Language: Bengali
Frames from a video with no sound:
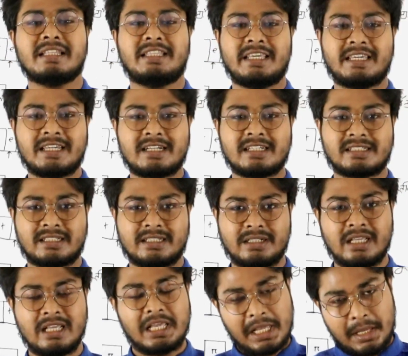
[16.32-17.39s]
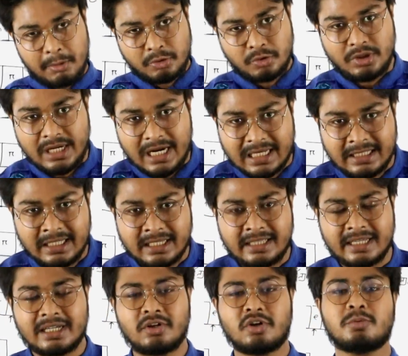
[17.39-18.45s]
দেখে আসেন এবং যদি না দেখে
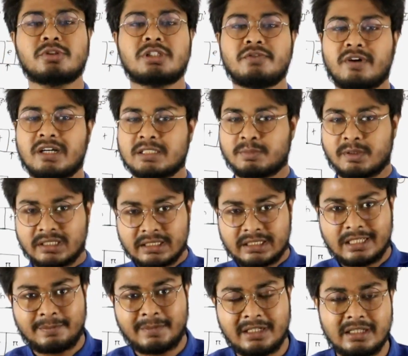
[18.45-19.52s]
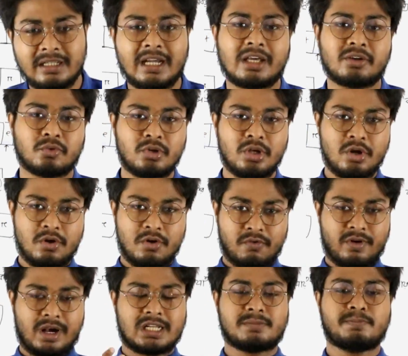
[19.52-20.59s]
থাকেন অবশ্যই ফার্স্ট পার্টটা দেখবেন কারণ
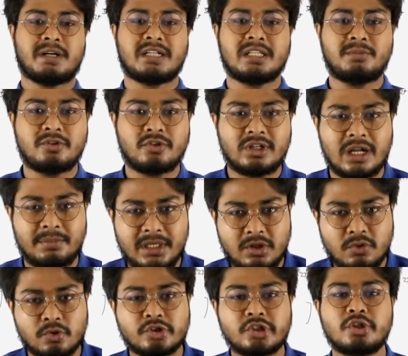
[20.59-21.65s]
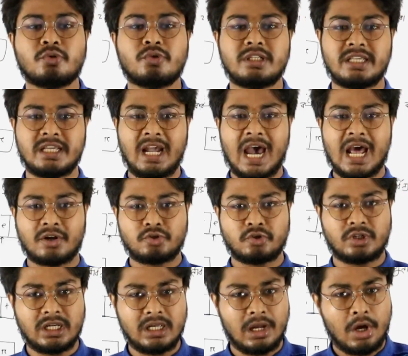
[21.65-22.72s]
ফার্স্ট পার্টের ভিতরে আমি কোশ্চেনগুলি নিয়ে
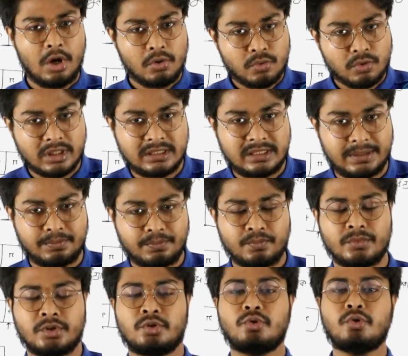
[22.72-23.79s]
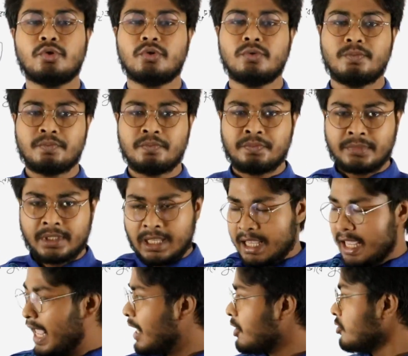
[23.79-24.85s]
আলোচনা করেছি তো
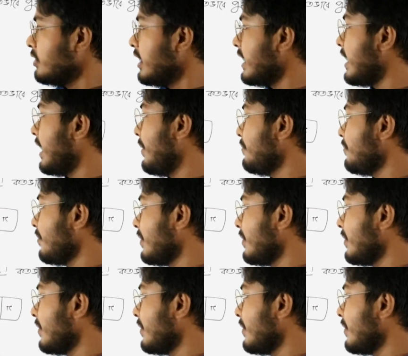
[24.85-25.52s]
এখন দেখেন